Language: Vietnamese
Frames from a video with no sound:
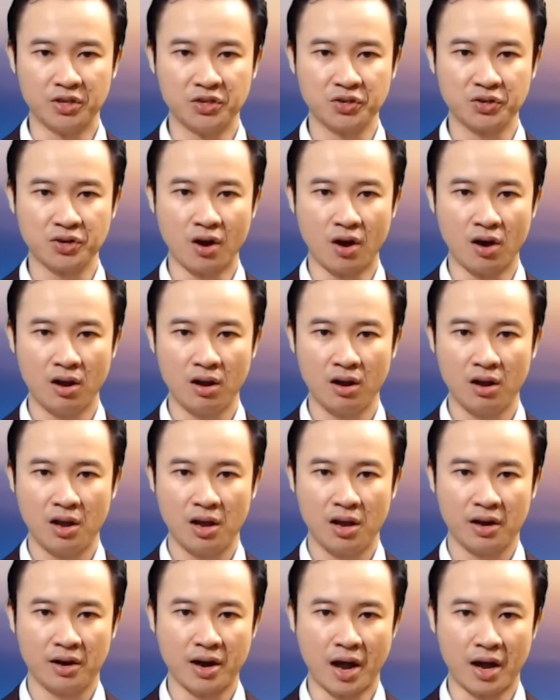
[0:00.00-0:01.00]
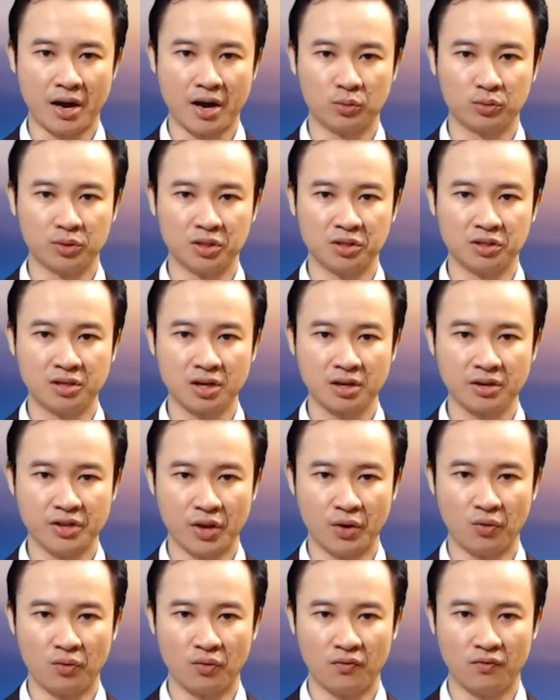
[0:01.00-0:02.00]
trước đó đã đầu tư rất
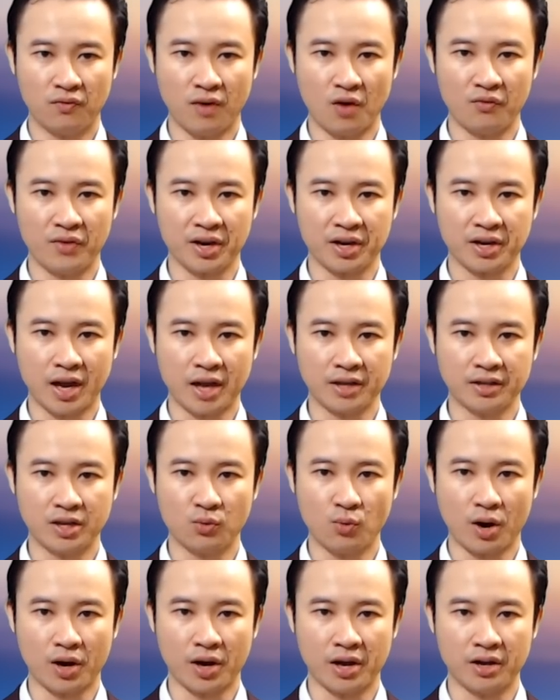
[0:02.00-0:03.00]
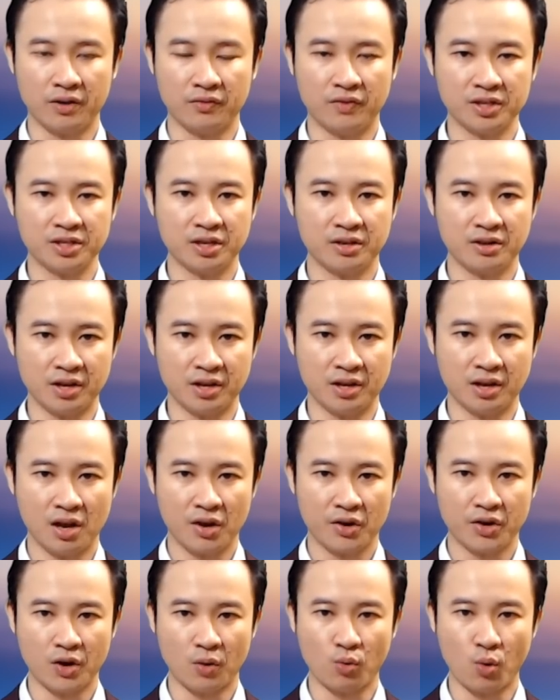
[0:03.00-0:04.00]
nhiều vào việc cải thiện quan hệ với Syria
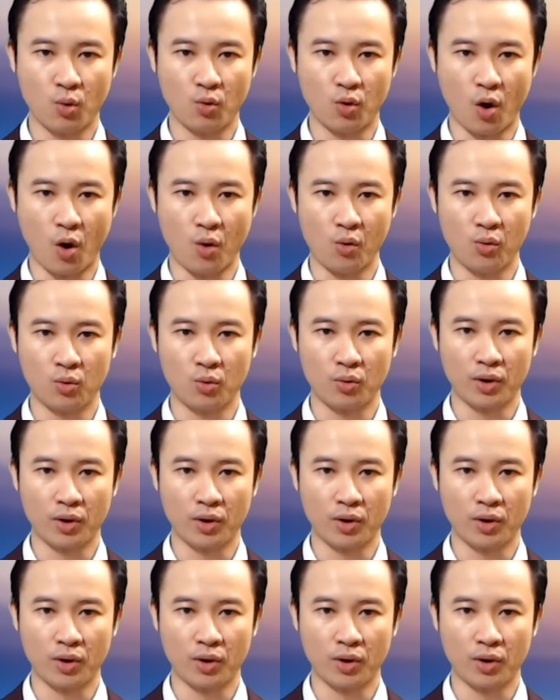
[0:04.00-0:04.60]
trong khuôn khổ của